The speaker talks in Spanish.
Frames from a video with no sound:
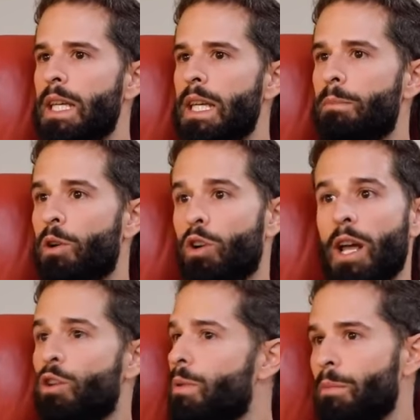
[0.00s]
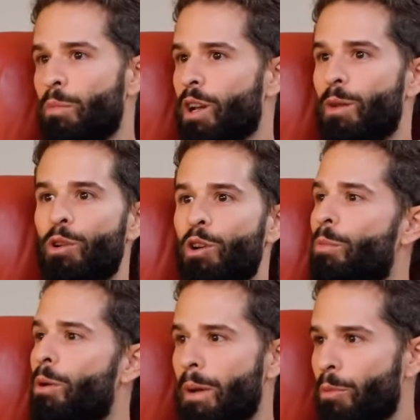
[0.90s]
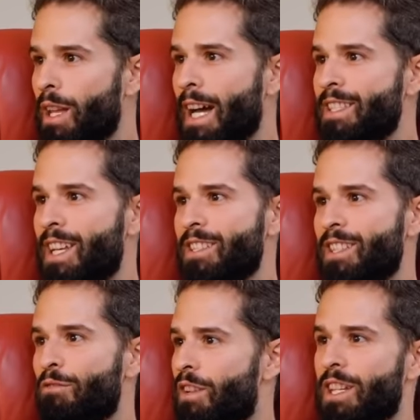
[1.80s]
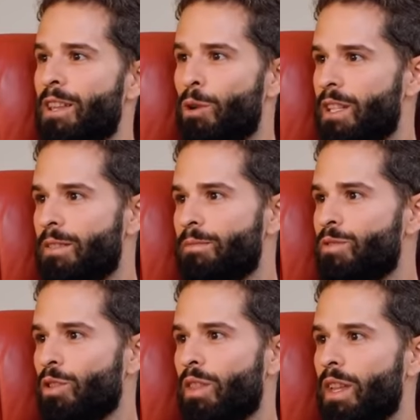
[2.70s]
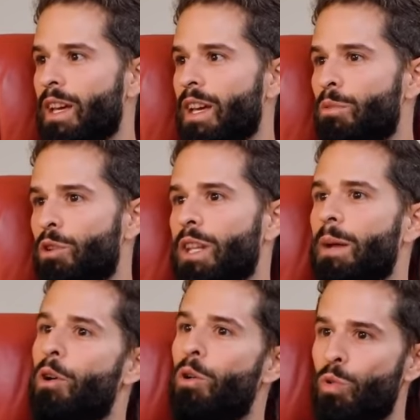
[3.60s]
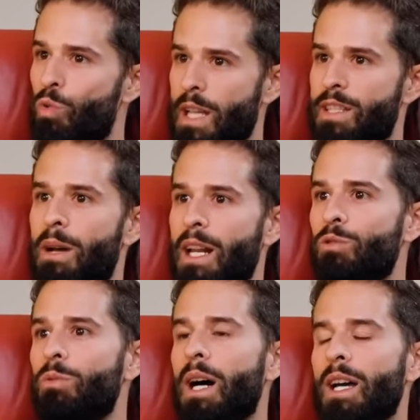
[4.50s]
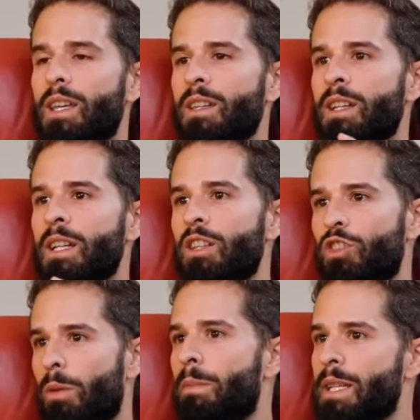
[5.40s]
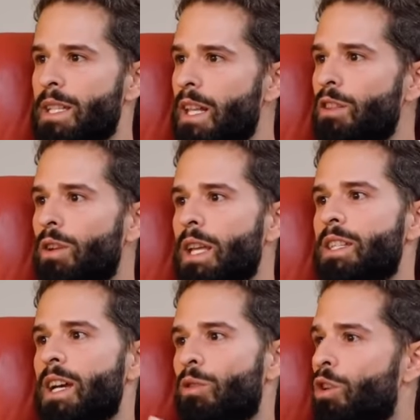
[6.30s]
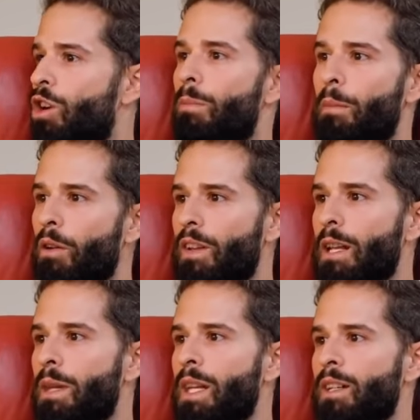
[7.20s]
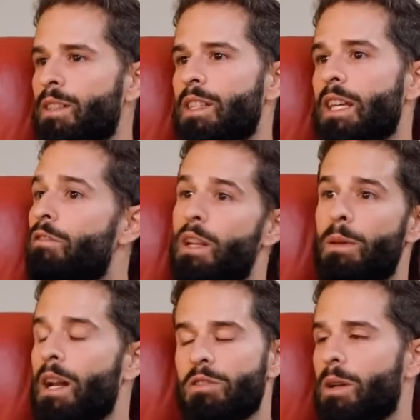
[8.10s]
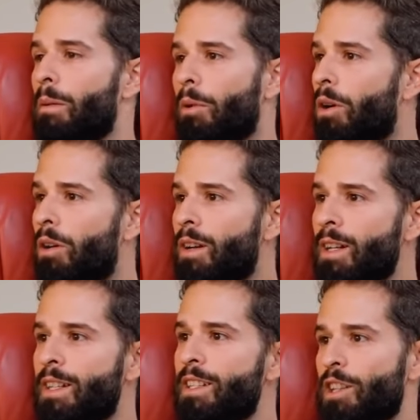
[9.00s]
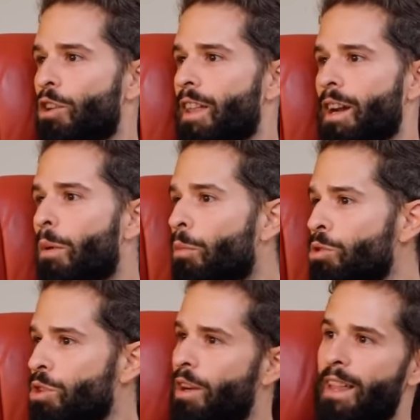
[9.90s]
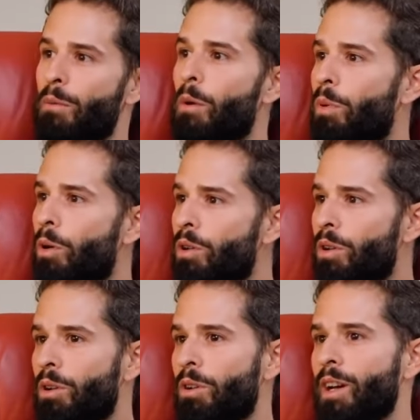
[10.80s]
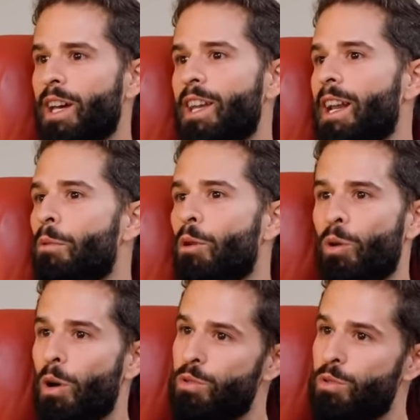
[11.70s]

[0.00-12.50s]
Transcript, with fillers: Y, pero ahora en noviembre, por ejemplo, nos volvemos a ir a Asia sin fecha de vuelta. Entonces, pues tenemos una semana en Dubái, dos meses en Indonesia, luego nos vamos a Filipinas y en Filipinas no sabemos si nos quedaremos mucho, nos quedaremos poco, eh, iremos luego a